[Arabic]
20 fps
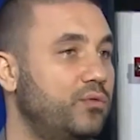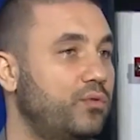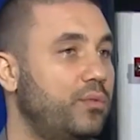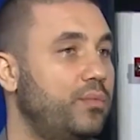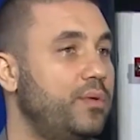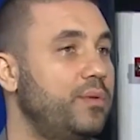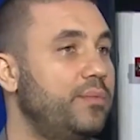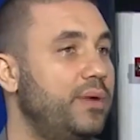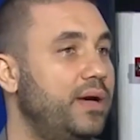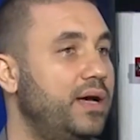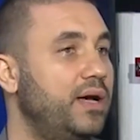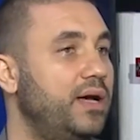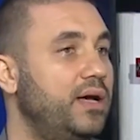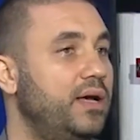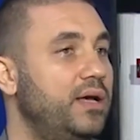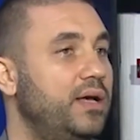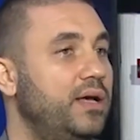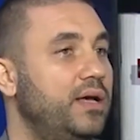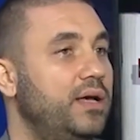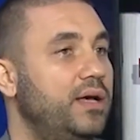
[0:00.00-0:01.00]
وبما
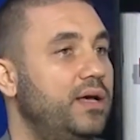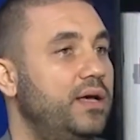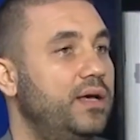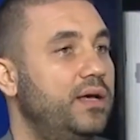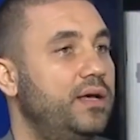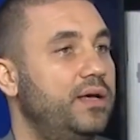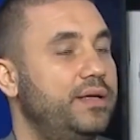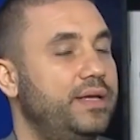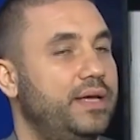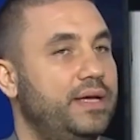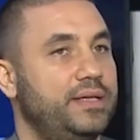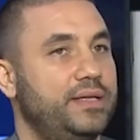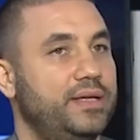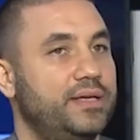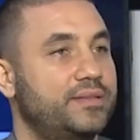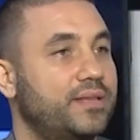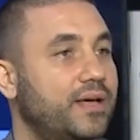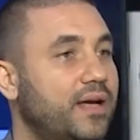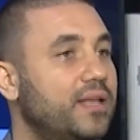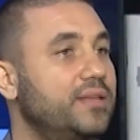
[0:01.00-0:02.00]
آه، يعني
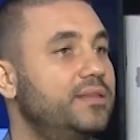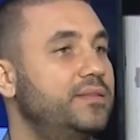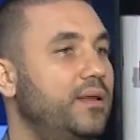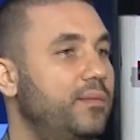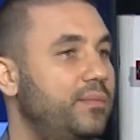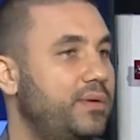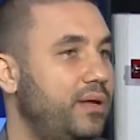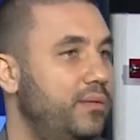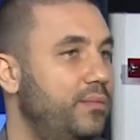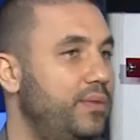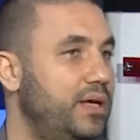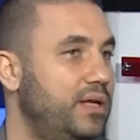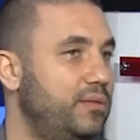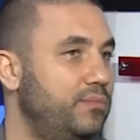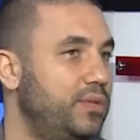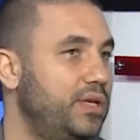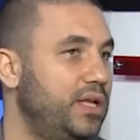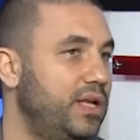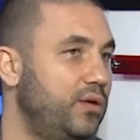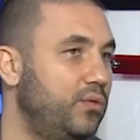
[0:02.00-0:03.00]
يتقدم كمان
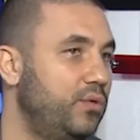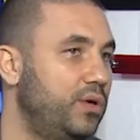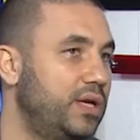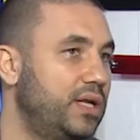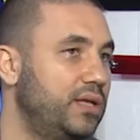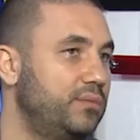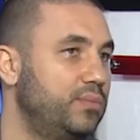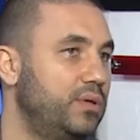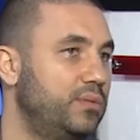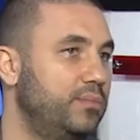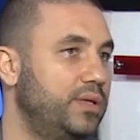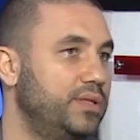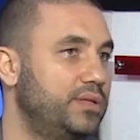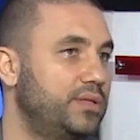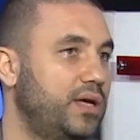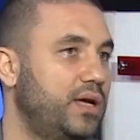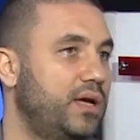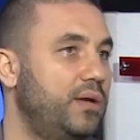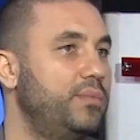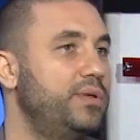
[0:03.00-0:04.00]
من حوارات
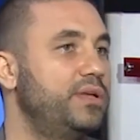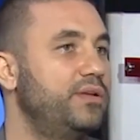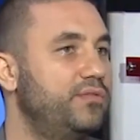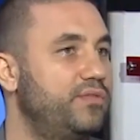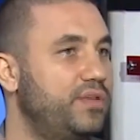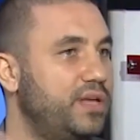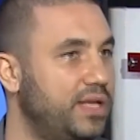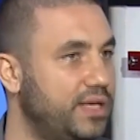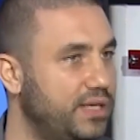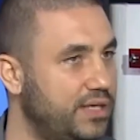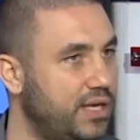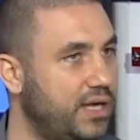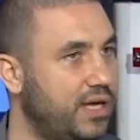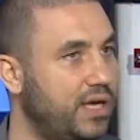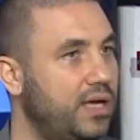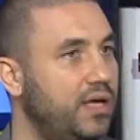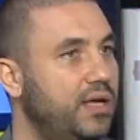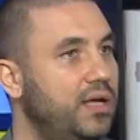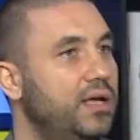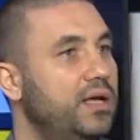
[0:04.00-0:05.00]
بالمنطقه من م.
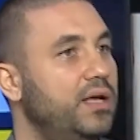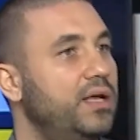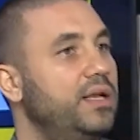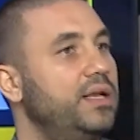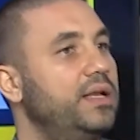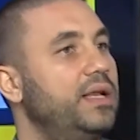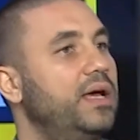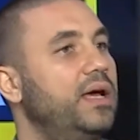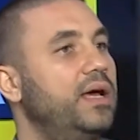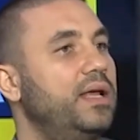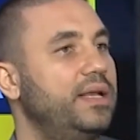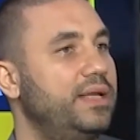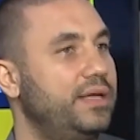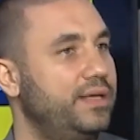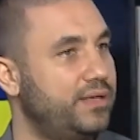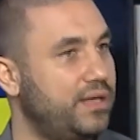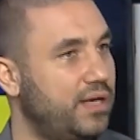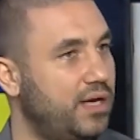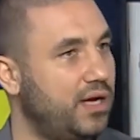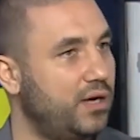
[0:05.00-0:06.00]
فيينا
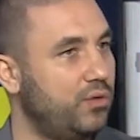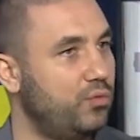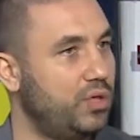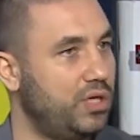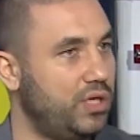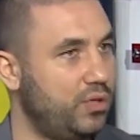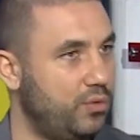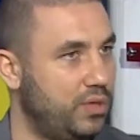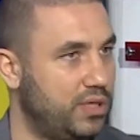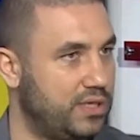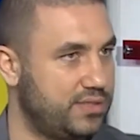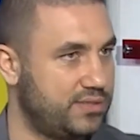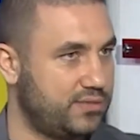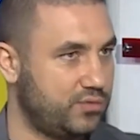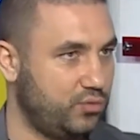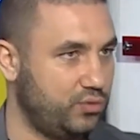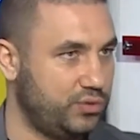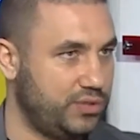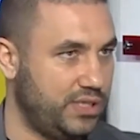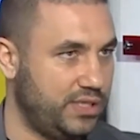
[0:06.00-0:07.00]
للعراق والحوار
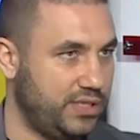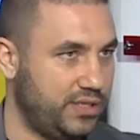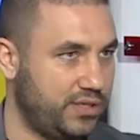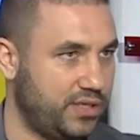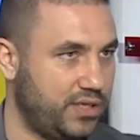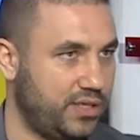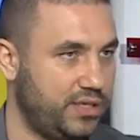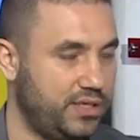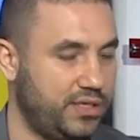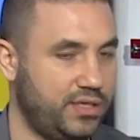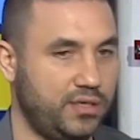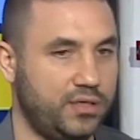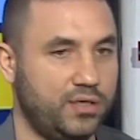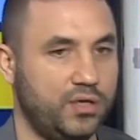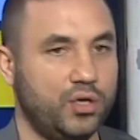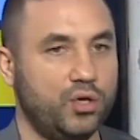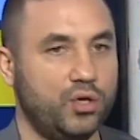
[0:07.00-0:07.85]
السعودي الايراني